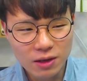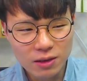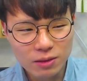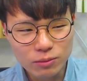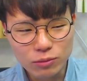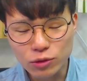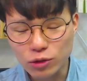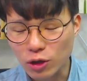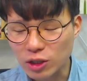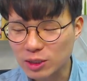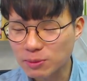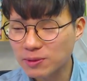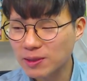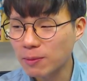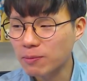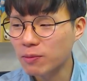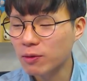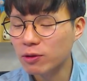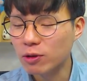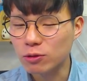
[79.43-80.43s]
무려
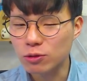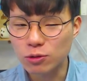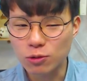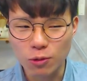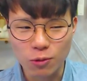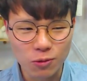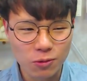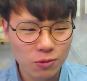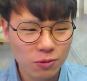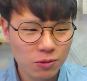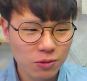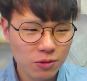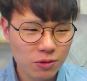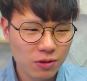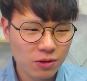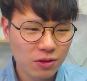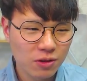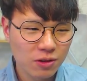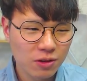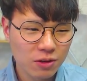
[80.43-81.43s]
13년 연속
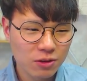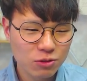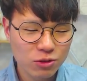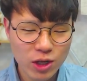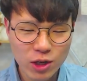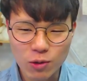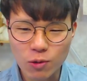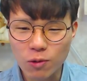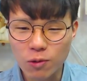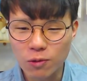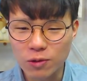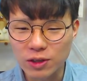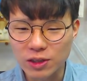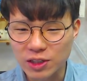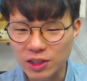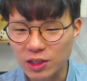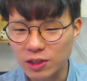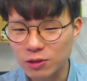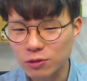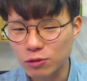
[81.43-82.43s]
최고
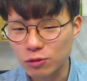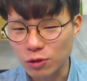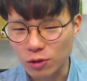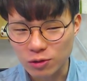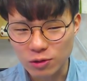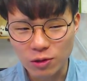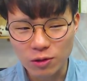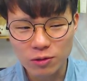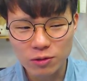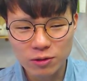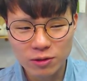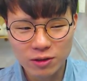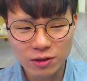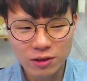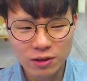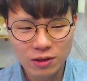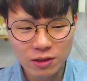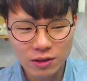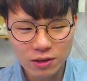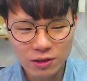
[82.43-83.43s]
인기를 누렸던
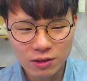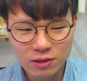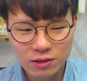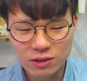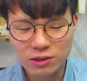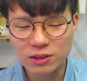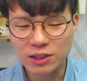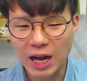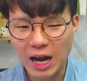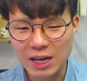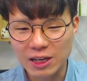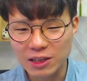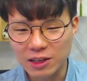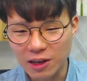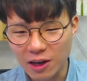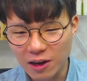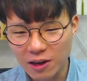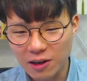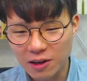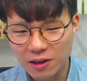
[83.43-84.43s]
그
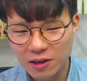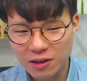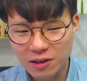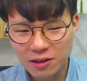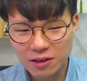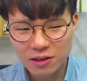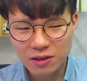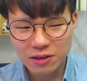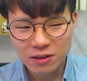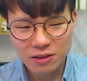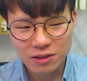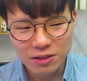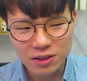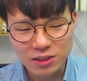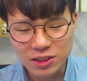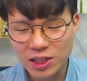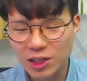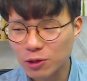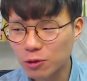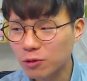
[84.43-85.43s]
강의가 이제
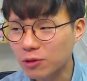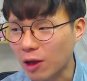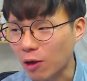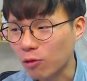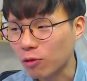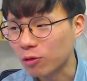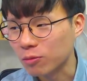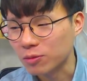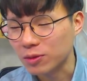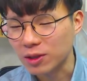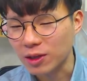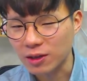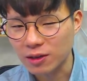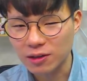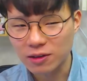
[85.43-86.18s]
책으로 나온 겁니다.